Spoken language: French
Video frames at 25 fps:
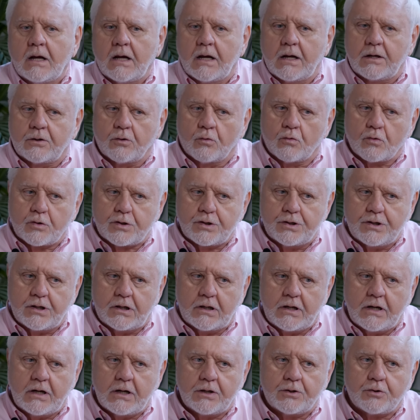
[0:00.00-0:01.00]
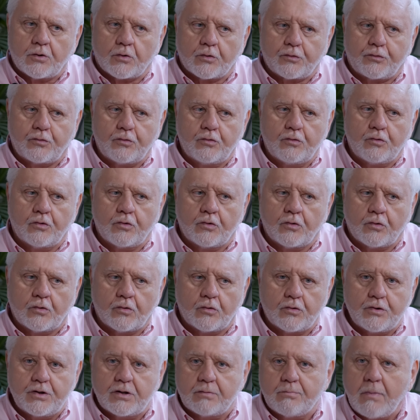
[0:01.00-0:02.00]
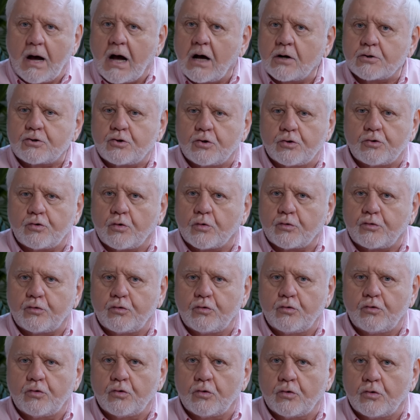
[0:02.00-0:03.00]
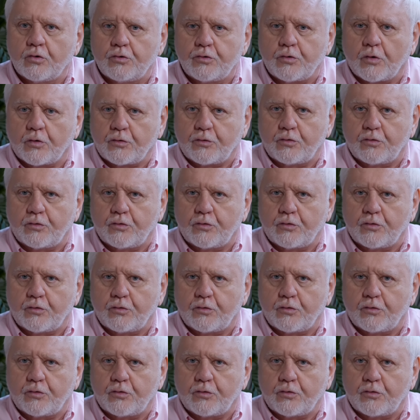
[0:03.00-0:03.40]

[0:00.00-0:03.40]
Et donc, il est dans une, il marche dans une dans